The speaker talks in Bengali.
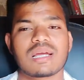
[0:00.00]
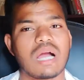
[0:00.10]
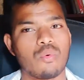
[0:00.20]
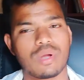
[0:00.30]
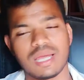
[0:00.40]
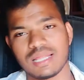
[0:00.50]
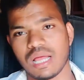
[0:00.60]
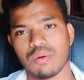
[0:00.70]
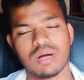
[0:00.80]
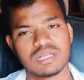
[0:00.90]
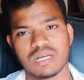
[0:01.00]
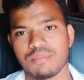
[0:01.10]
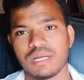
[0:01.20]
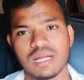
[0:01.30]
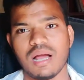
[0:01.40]
কাউকে দেওয়া
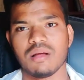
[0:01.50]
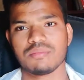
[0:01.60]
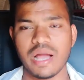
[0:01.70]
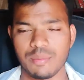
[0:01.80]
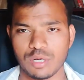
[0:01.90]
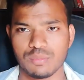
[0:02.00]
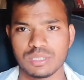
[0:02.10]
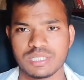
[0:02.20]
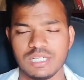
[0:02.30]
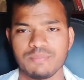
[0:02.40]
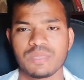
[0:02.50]
যাবে না আবারও বলছি